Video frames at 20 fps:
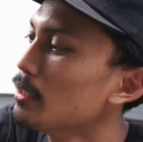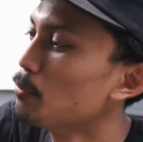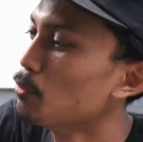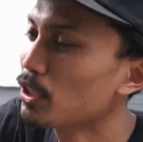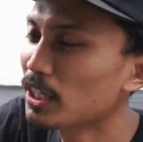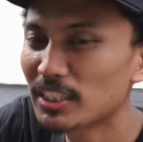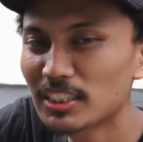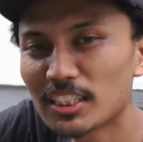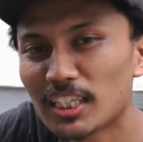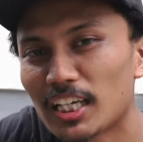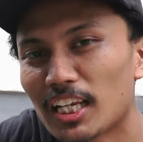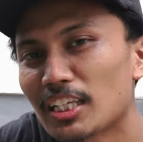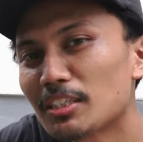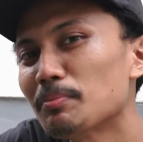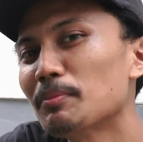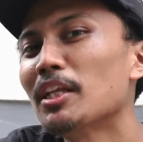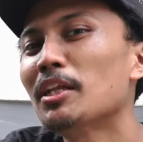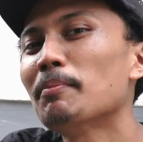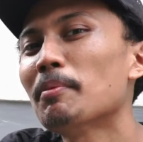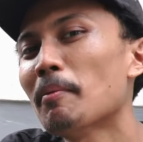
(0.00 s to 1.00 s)
mungkin
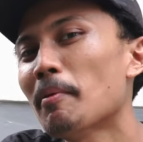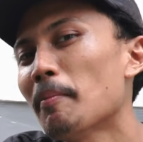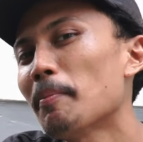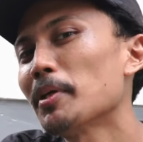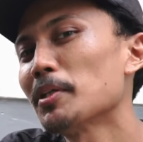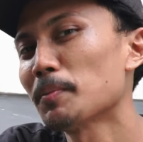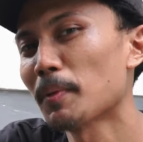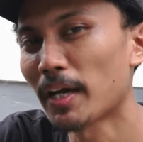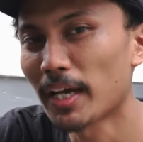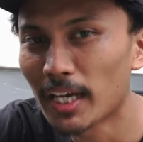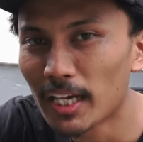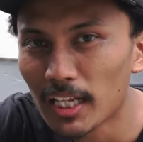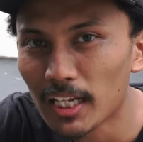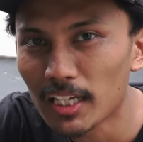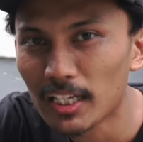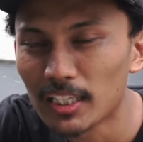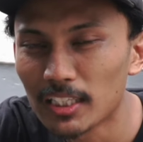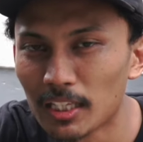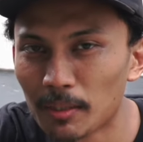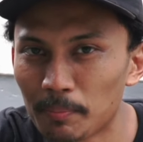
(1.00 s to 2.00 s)
sekilas mirip sama Vespa
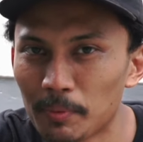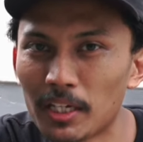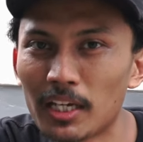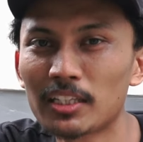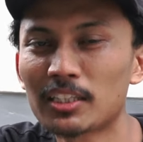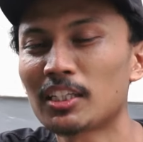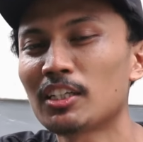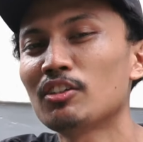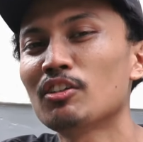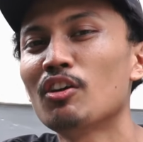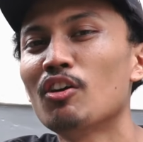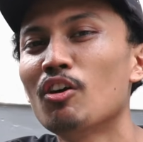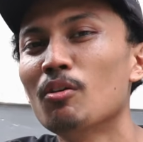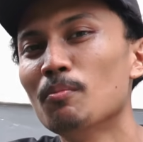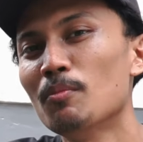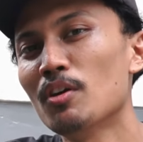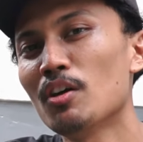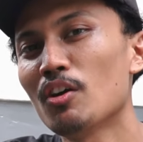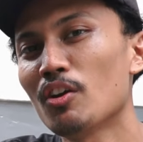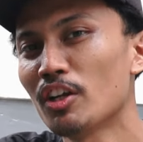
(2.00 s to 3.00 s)
L tapi L tadi udah
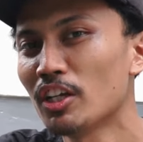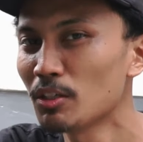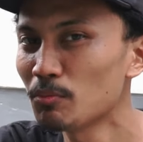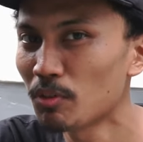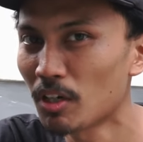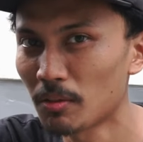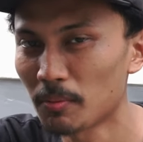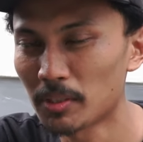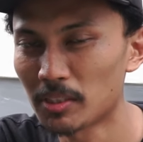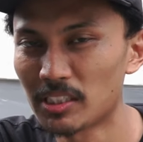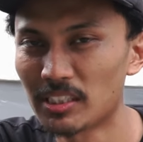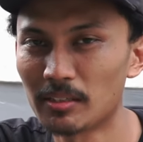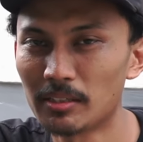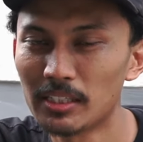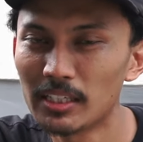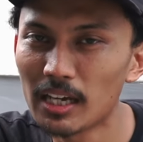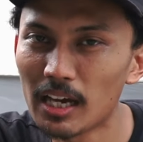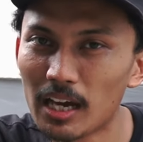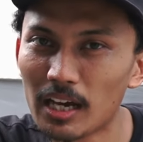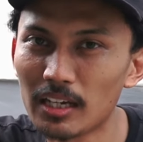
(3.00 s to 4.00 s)
ngomong kalau ini bukan Vespanya
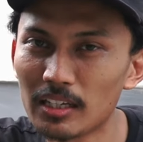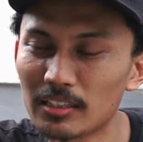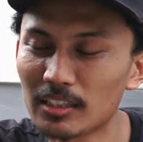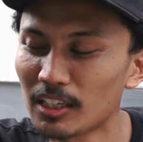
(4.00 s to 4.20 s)
dia